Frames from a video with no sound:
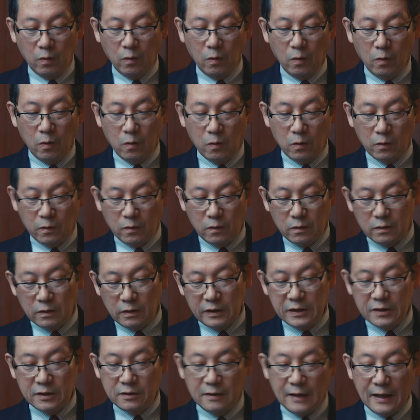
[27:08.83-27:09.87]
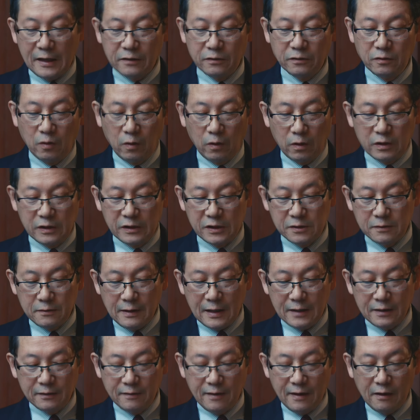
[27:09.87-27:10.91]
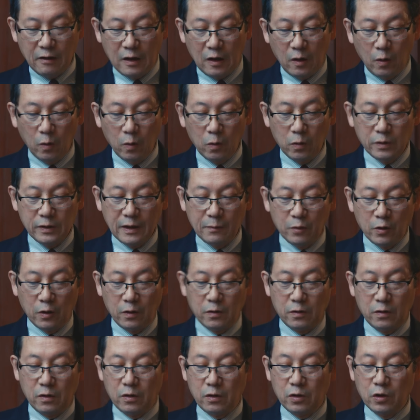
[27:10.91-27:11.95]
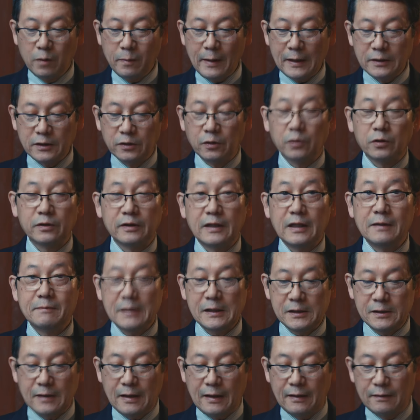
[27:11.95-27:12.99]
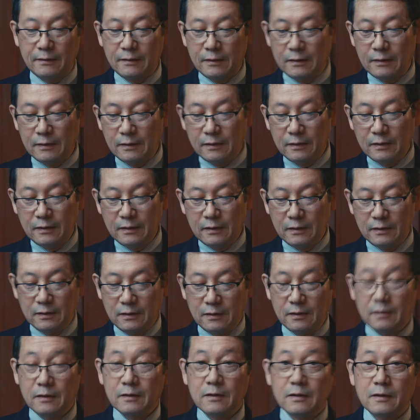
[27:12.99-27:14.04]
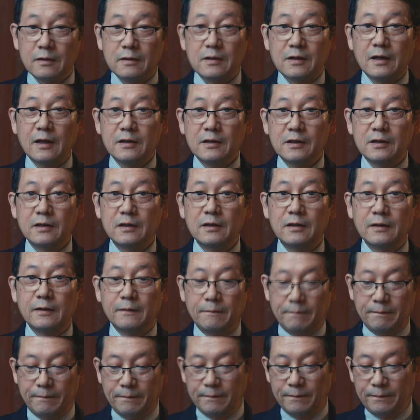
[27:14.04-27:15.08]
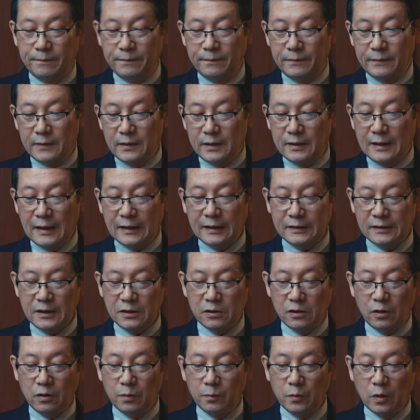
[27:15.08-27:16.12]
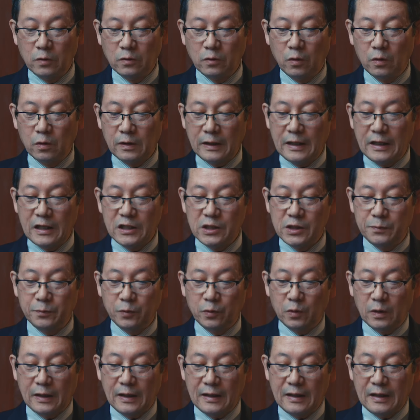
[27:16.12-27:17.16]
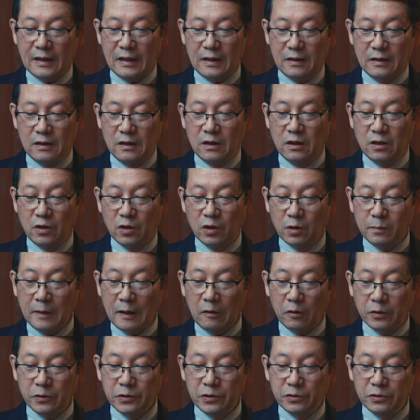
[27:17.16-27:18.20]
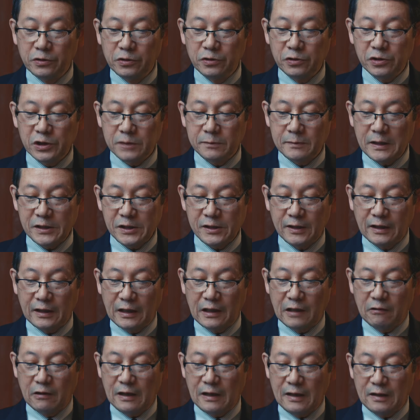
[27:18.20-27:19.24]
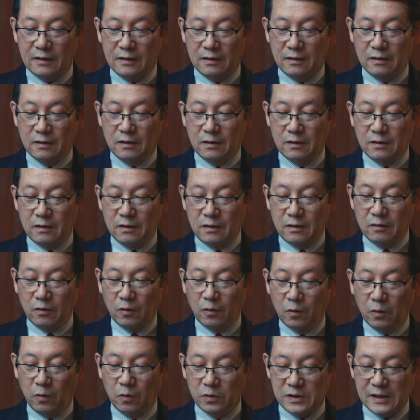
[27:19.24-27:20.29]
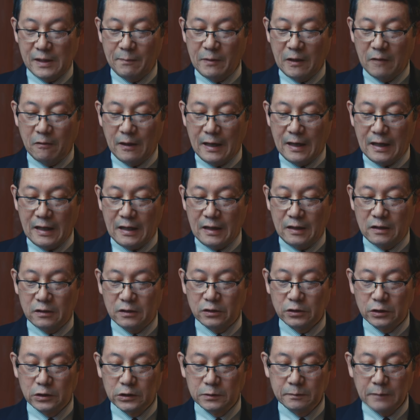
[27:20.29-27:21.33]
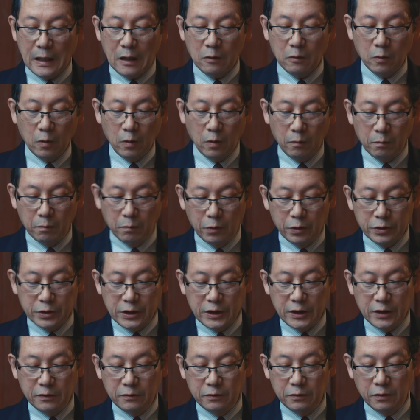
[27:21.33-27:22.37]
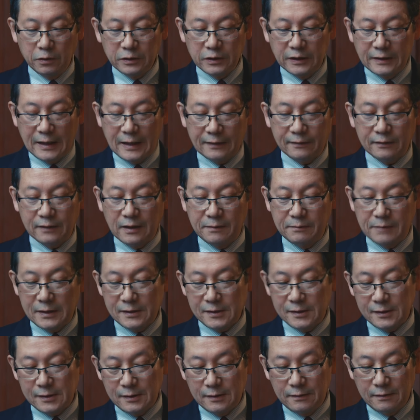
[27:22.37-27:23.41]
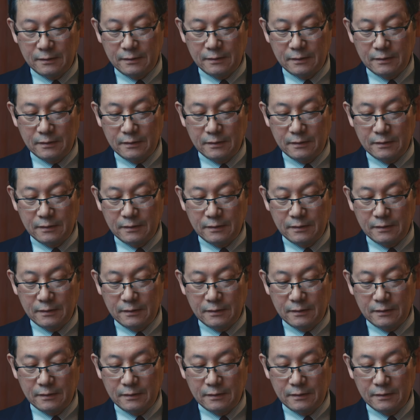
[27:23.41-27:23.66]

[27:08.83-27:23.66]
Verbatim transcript: 王、イスラエルの、イスラエルでは王でもロバに乗っていました。しかし、やがてソロモン王がエジプトからロバを輸入しましてからは、王様は馬を用いるようになっています。